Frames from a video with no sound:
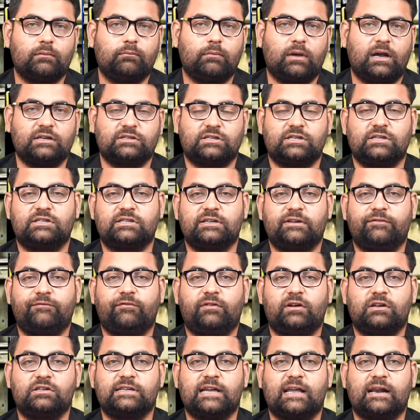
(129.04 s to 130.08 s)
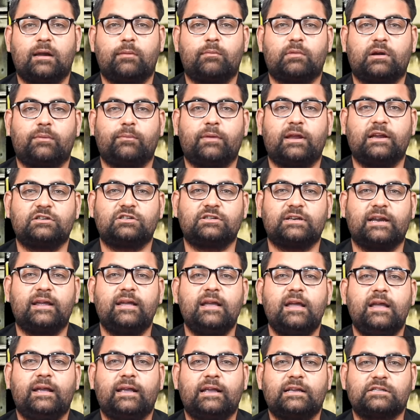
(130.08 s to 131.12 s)
महासचिव जयराम रमेश ने
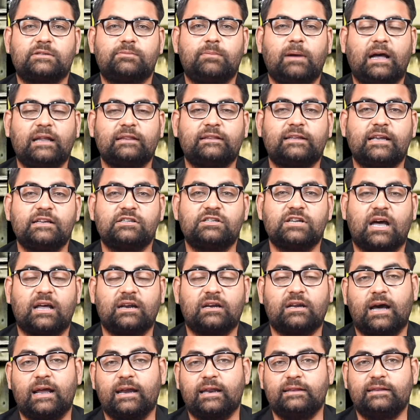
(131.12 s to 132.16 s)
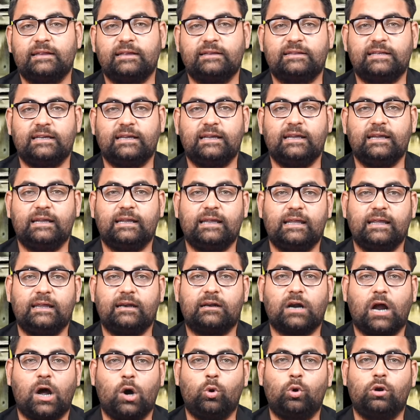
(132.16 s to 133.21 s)
इस बात की जानकारी दी थी कि
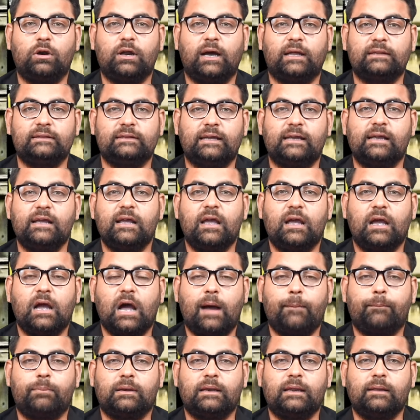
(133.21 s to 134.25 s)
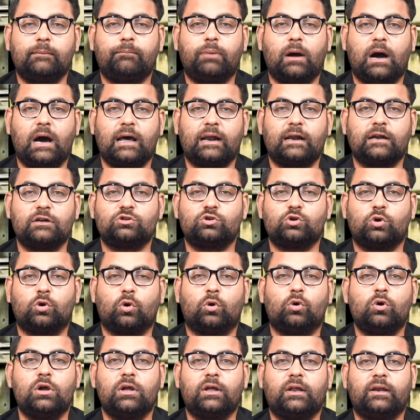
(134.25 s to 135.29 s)
राहुल गांधी अपनी भारत
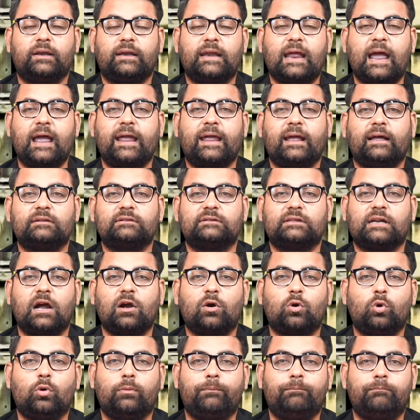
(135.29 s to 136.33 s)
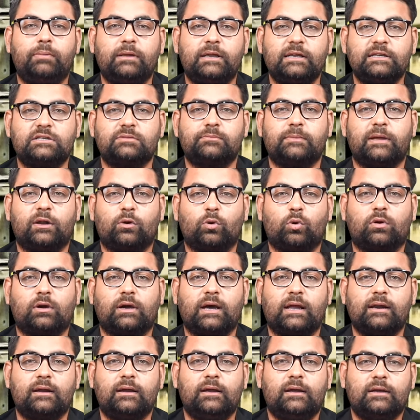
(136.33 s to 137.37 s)
जोड़ो न्याय यात्रा को बीच में
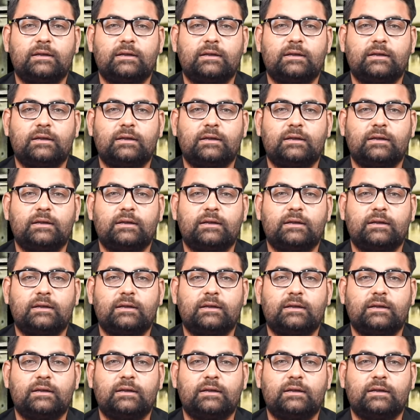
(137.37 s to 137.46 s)
रोककर